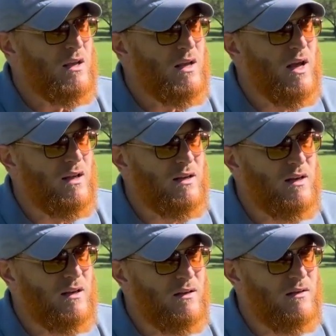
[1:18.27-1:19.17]

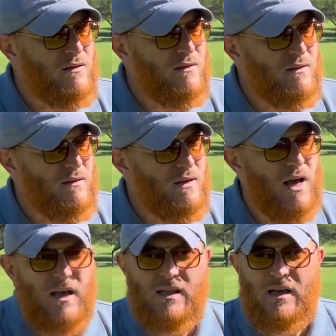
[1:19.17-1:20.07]
يعني
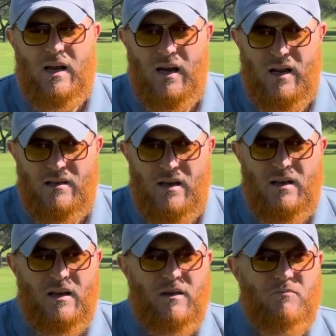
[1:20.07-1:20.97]
لا أدل على
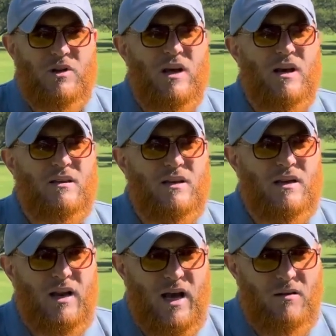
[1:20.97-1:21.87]
ذلك من
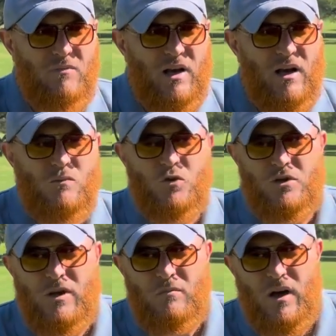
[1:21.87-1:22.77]
هذه الحملة
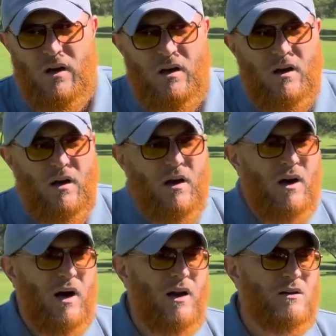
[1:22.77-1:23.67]
المجرمة
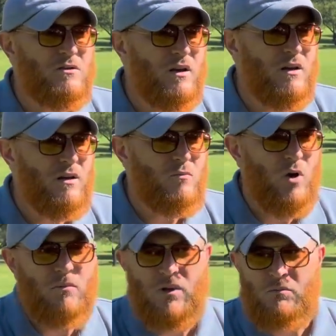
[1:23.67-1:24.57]
على الشيخ
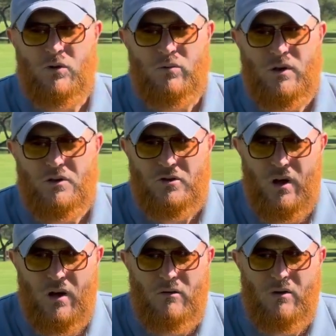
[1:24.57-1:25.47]
محمد مقبل
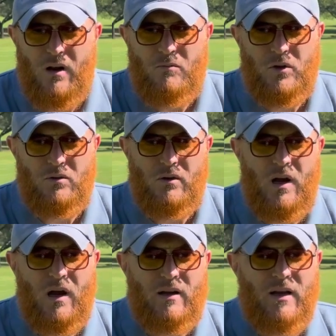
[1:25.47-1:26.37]
الشعراوي رحمة
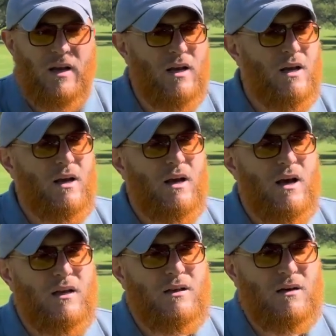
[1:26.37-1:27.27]
الله عليه
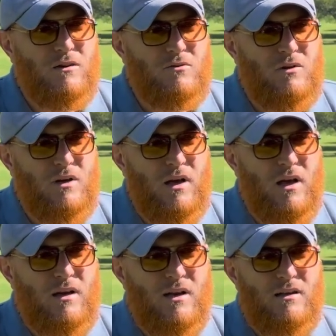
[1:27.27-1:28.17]
هذا الرجل
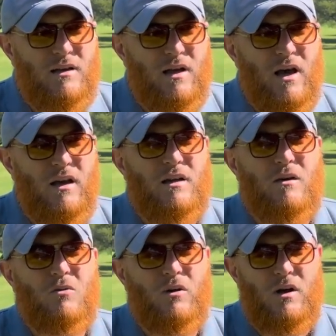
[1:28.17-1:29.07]
الذي أهداه
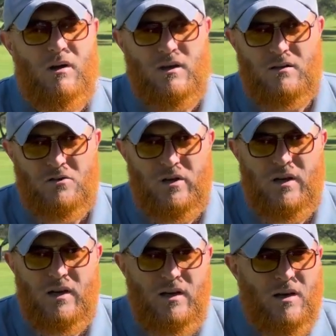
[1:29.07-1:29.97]
الله عز
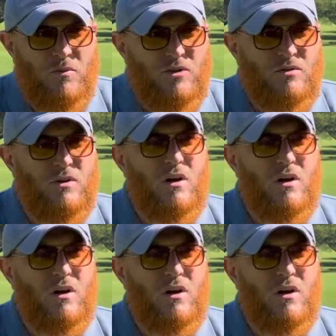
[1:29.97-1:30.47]
وجل إلى مصر